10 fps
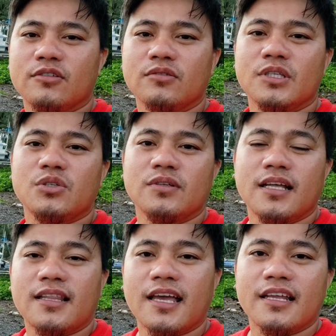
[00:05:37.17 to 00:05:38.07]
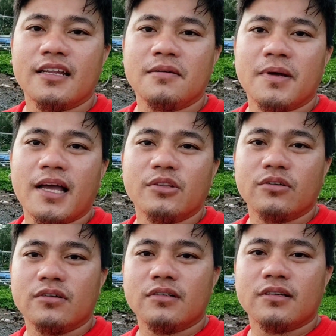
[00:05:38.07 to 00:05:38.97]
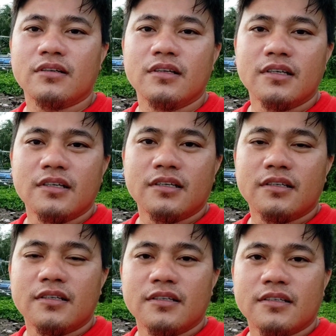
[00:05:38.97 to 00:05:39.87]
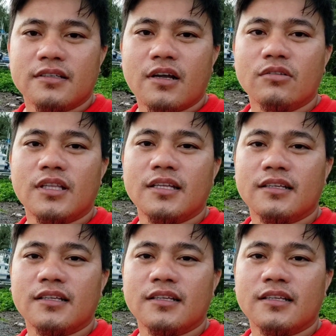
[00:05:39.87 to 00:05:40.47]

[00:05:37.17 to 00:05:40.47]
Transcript: kondisyon na dahil mga idol kaunti